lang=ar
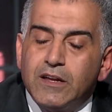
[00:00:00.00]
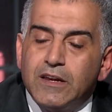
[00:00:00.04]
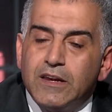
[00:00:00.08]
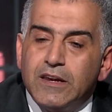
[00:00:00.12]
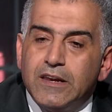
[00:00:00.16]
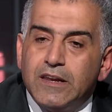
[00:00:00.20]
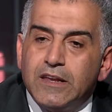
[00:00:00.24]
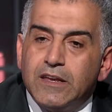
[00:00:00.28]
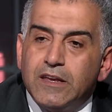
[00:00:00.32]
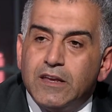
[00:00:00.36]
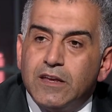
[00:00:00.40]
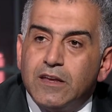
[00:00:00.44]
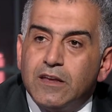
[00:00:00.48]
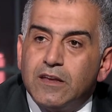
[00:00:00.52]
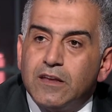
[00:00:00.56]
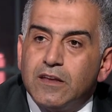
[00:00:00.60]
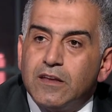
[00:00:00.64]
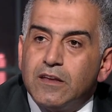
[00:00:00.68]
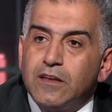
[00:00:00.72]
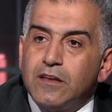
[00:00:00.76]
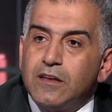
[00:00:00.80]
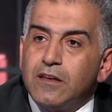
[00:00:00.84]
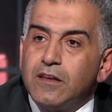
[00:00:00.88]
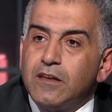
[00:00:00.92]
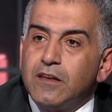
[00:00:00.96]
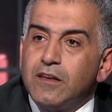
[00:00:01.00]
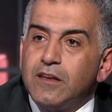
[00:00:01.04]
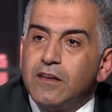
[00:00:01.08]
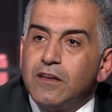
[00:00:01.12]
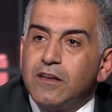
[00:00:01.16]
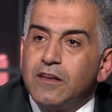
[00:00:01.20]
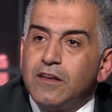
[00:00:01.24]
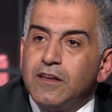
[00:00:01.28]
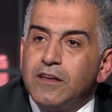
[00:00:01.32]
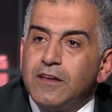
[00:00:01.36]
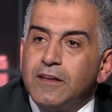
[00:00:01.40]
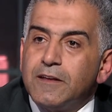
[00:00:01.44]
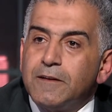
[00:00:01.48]

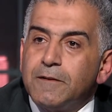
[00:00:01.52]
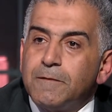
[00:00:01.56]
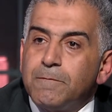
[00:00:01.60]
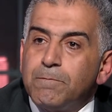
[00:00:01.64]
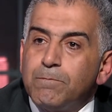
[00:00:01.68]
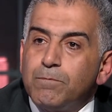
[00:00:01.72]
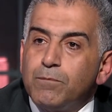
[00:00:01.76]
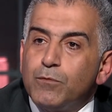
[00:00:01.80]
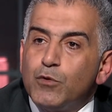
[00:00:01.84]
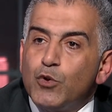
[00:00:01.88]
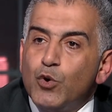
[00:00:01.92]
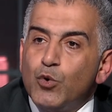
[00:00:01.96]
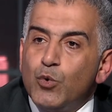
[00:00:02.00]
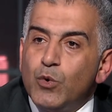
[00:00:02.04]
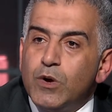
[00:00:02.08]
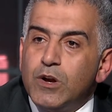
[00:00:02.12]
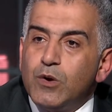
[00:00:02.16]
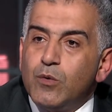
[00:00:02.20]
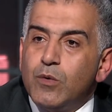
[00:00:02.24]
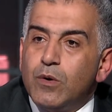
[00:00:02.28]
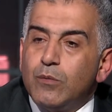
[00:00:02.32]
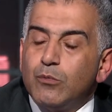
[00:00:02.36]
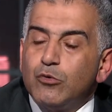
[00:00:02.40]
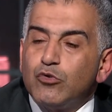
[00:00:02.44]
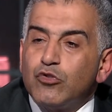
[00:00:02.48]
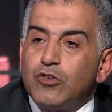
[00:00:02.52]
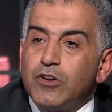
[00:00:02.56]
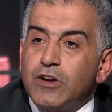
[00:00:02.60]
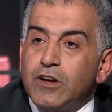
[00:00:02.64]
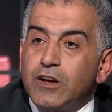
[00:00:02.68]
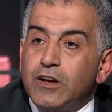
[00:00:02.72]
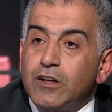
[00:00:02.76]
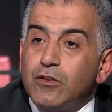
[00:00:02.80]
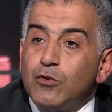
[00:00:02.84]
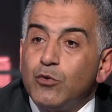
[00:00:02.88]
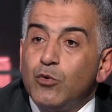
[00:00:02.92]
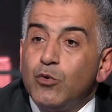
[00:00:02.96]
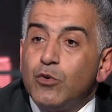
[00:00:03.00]
لدول
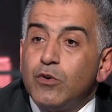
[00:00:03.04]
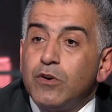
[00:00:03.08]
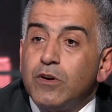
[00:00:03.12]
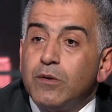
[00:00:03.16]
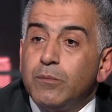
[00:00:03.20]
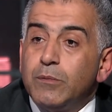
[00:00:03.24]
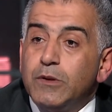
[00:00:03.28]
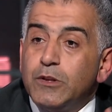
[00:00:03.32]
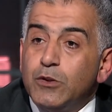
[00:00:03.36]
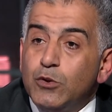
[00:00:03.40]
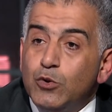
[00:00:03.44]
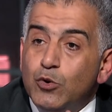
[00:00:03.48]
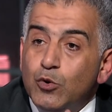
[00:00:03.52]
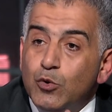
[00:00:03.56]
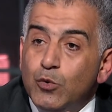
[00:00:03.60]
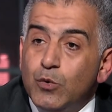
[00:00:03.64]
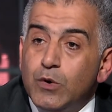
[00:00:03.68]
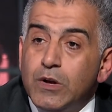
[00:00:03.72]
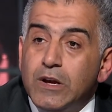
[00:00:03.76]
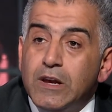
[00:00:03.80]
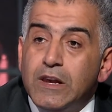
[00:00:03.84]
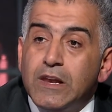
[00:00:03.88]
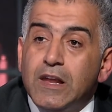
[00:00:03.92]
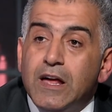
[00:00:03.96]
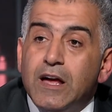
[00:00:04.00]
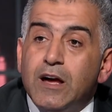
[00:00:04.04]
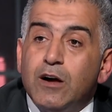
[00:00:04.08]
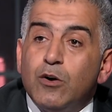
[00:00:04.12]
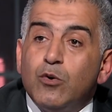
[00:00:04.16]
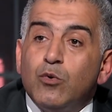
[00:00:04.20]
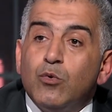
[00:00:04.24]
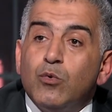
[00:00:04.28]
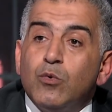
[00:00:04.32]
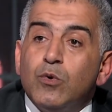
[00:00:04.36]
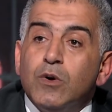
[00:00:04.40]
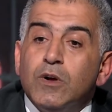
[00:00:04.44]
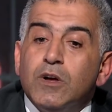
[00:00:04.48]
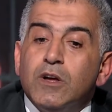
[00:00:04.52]
ومشاركات اخرى من دول
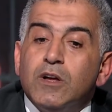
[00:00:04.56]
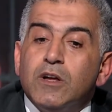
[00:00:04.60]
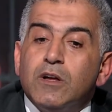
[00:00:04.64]
او